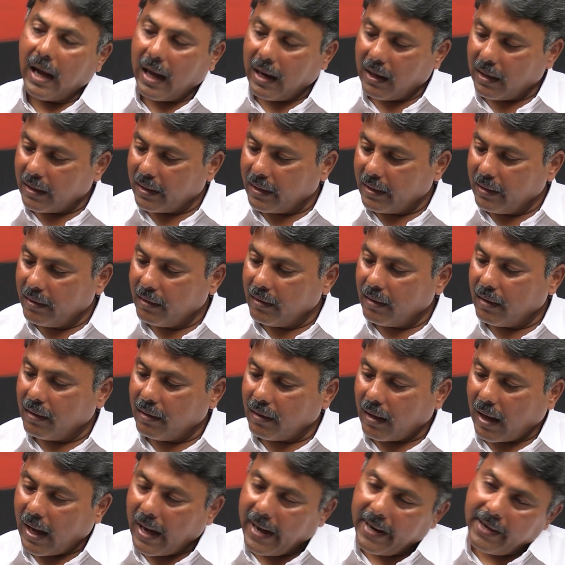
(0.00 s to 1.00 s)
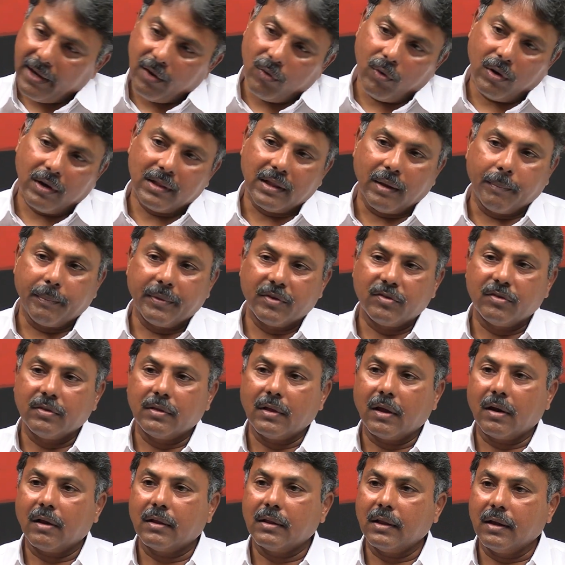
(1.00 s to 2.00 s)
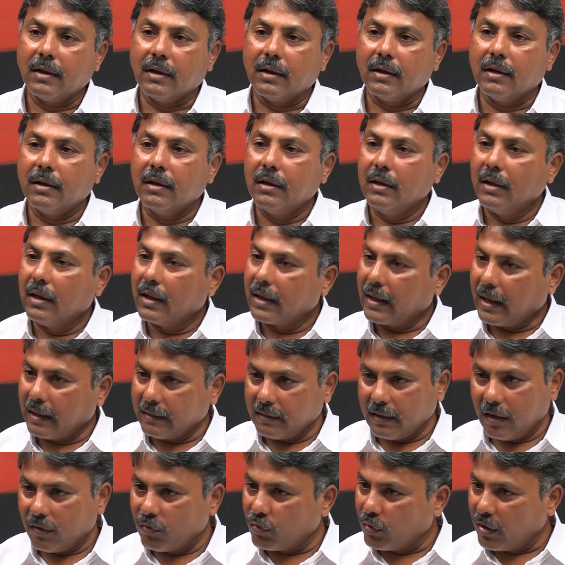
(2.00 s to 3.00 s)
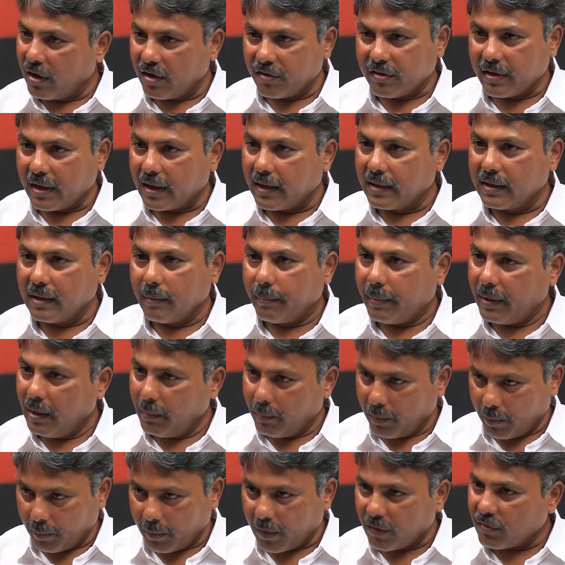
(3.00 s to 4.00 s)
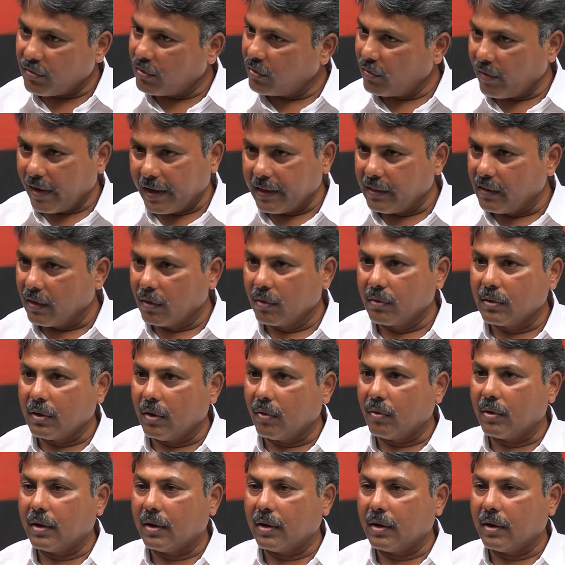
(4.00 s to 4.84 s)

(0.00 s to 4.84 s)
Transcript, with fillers: ఆ ఆయన్ని కూడా తప్పించిన తర్వాత కత్తెర సురేష్ గారు అని చెప్పని ఇప్పుడు ప్రస్తుతం ఆయన తిరుగుతూ